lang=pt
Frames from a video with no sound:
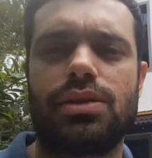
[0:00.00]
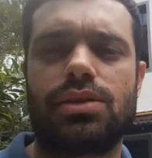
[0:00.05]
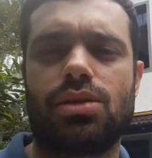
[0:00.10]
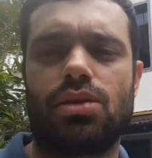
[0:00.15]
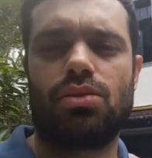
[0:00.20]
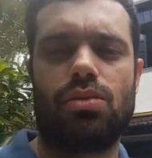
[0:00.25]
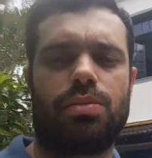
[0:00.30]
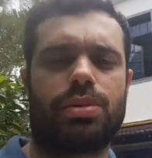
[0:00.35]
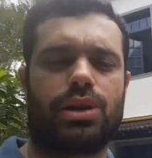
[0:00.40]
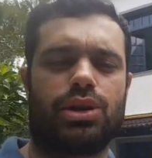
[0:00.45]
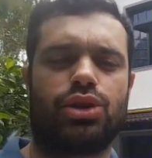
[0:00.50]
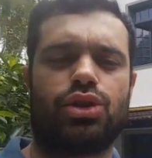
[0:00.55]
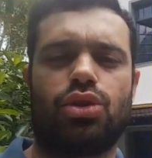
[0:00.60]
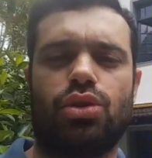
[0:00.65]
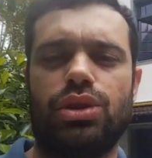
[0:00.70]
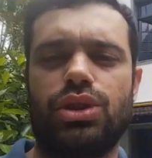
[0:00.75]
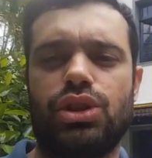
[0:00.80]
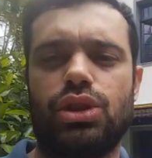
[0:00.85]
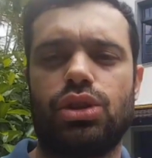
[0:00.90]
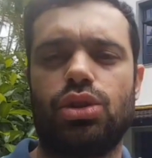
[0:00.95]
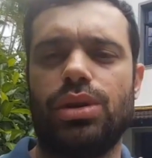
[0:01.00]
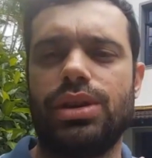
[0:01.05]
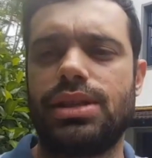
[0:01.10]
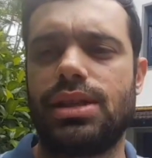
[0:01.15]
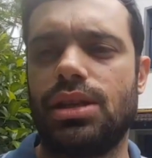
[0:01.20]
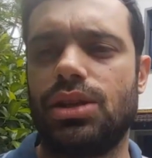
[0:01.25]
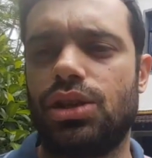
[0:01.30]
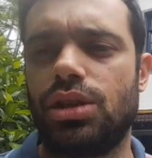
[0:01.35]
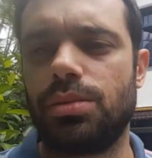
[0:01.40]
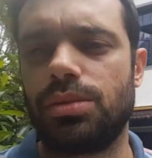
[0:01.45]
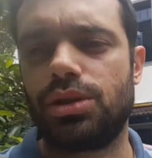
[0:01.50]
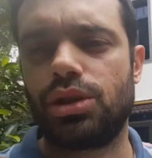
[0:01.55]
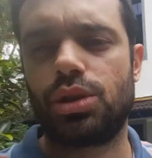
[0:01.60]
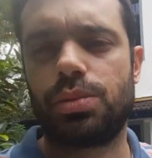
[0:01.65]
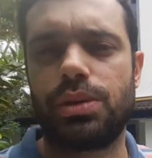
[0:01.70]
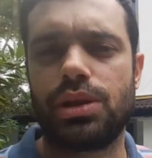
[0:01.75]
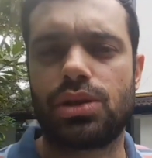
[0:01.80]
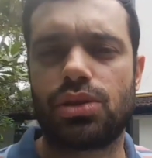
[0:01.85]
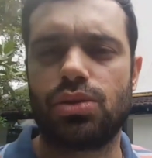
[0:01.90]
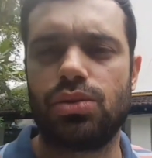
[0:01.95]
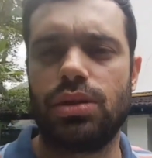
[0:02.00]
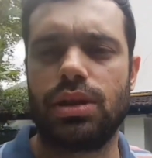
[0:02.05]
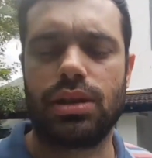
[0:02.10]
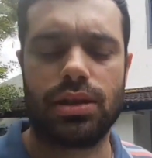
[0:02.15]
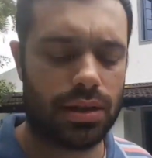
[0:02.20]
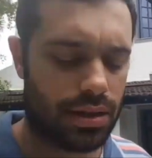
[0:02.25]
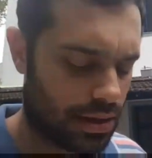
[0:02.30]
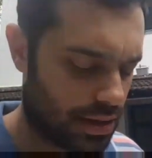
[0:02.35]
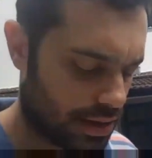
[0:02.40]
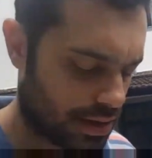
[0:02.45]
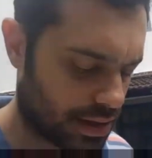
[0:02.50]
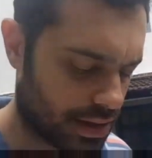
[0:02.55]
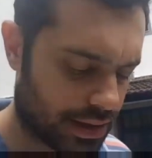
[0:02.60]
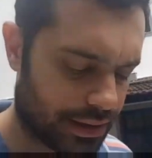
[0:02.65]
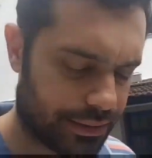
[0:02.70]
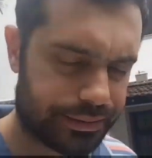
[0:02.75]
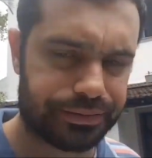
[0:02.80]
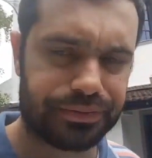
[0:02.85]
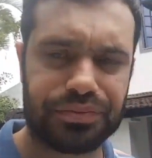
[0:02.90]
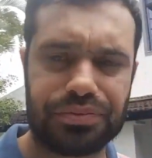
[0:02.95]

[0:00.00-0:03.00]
São pranchões de 2 centímetros de espessura. Né?